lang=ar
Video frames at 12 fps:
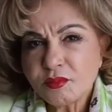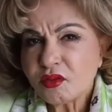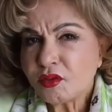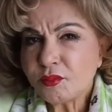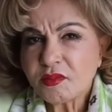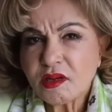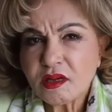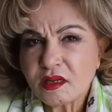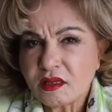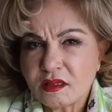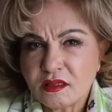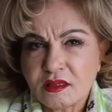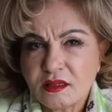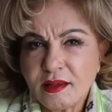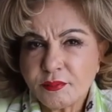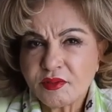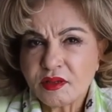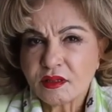من ضمن
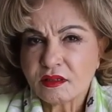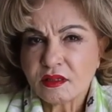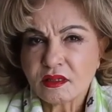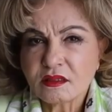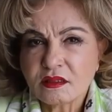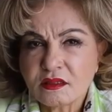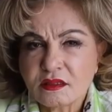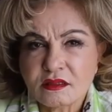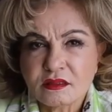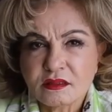اللعبة يعني اكيد